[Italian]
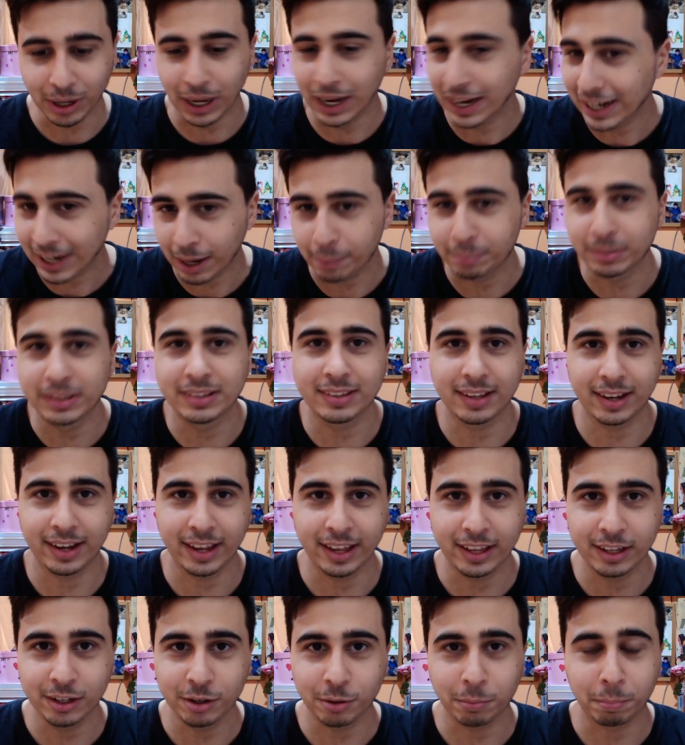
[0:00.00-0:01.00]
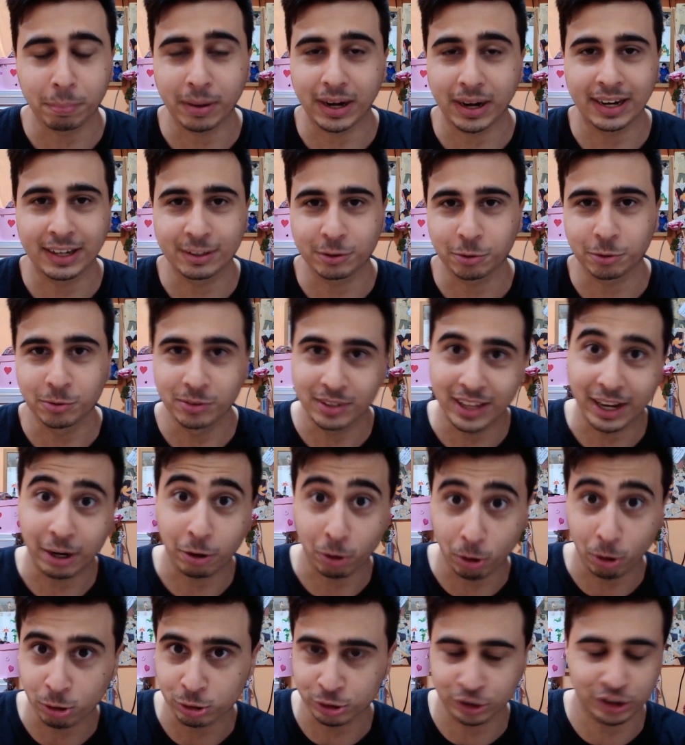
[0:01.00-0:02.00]
capite che io ho parlato con dei
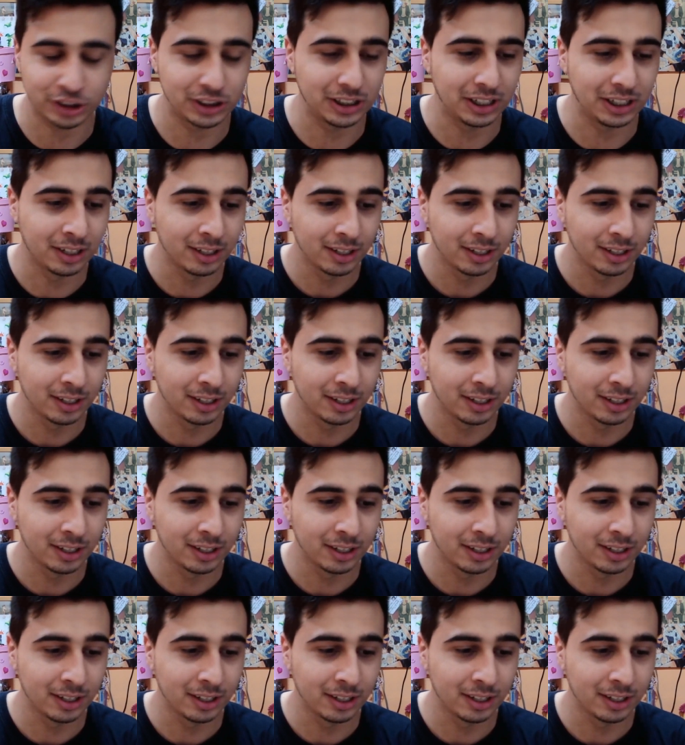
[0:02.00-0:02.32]
colossi.